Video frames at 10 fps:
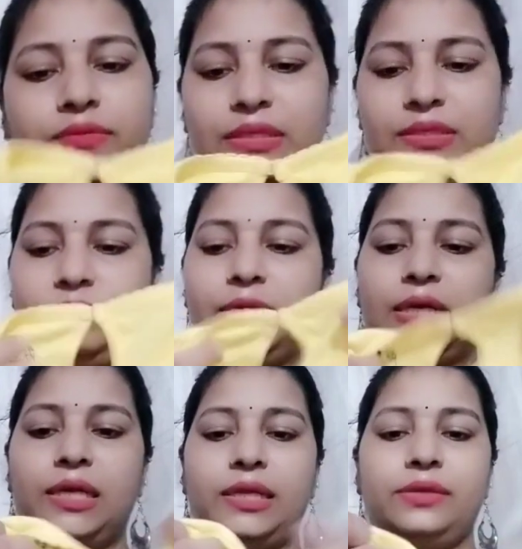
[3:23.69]
वहीं से
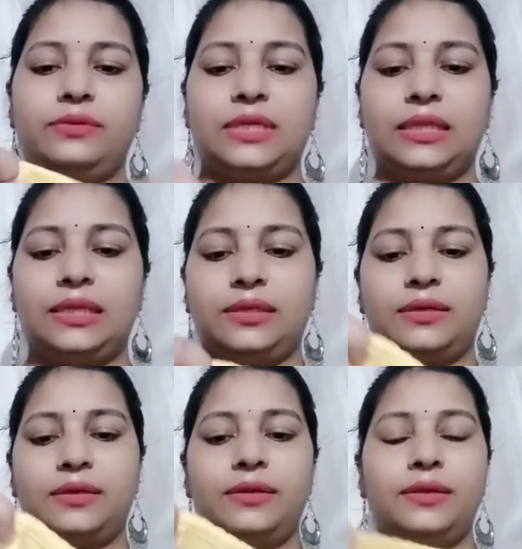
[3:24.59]
मंगा लेती हूँ
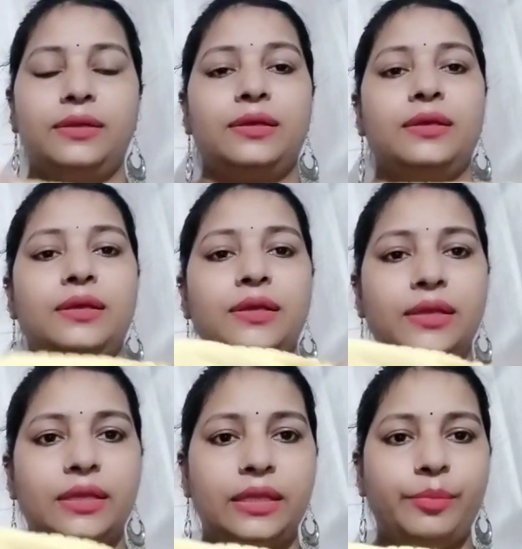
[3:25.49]
ज़्यादातर
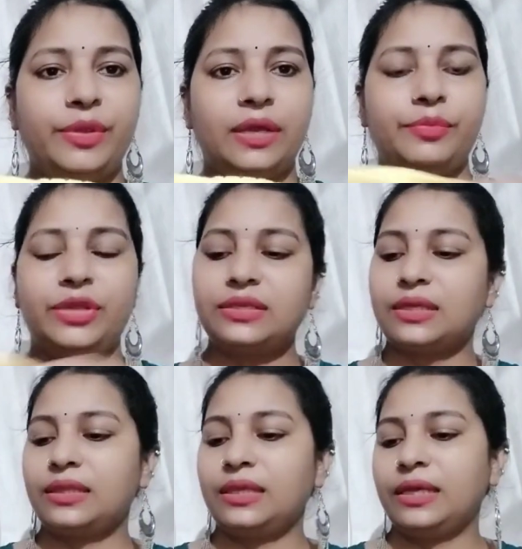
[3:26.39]
ये भी आप देख
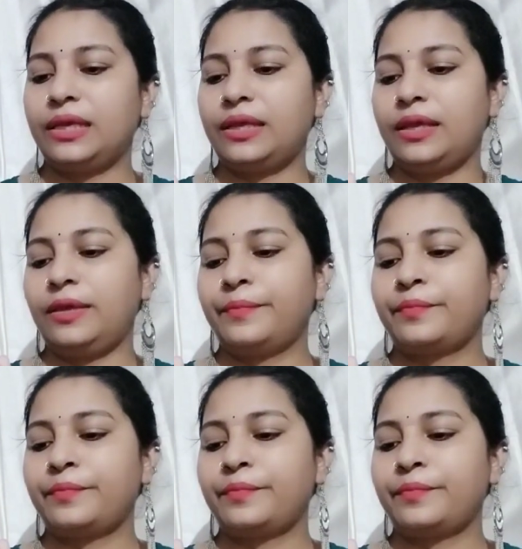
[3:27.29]
सकते हैं कि